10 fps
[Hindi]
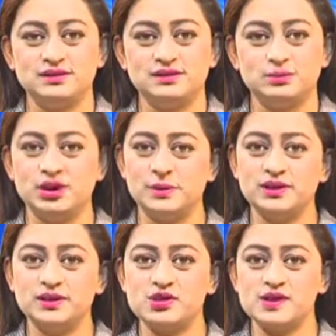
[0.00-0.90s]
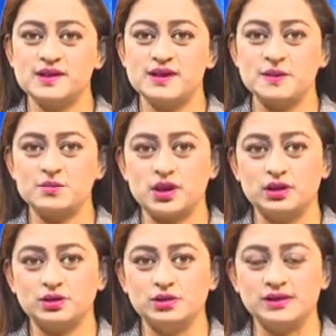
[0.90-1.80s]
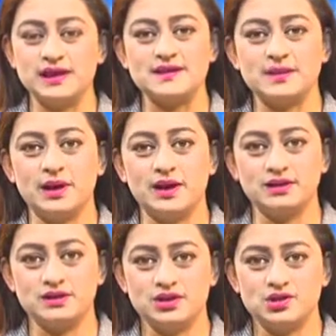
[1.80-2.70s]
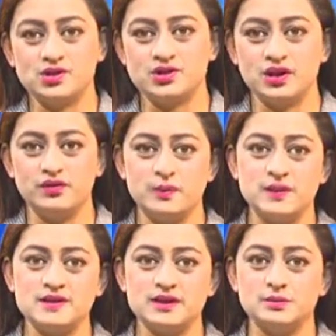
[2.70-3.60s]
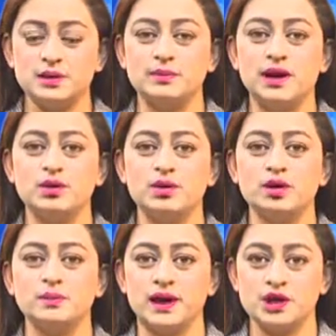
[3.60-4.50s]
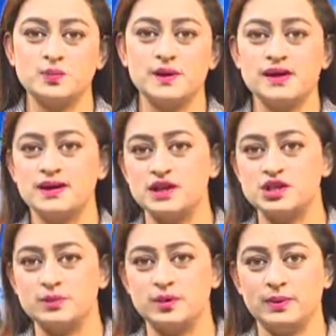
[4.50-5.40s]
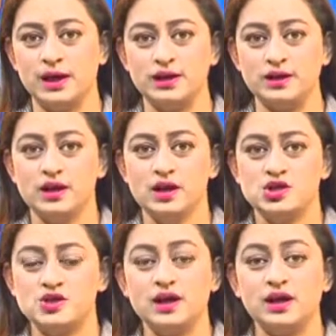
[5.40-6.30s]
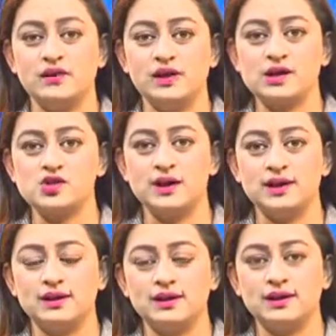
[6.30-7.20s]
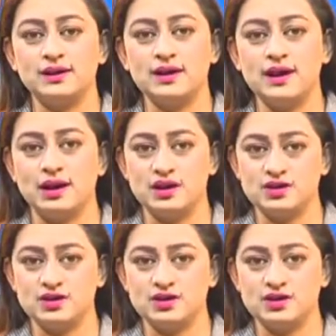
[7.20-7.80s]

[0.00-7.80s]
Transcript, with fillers: मुख्यमंत्री श्री जयराम ठाकुर विधानसभा अध्यक्ष श्री विपिन सिंह परमार और भाजपा राज्य प्रभारी श्री अविनाश राय खन्ना ने आज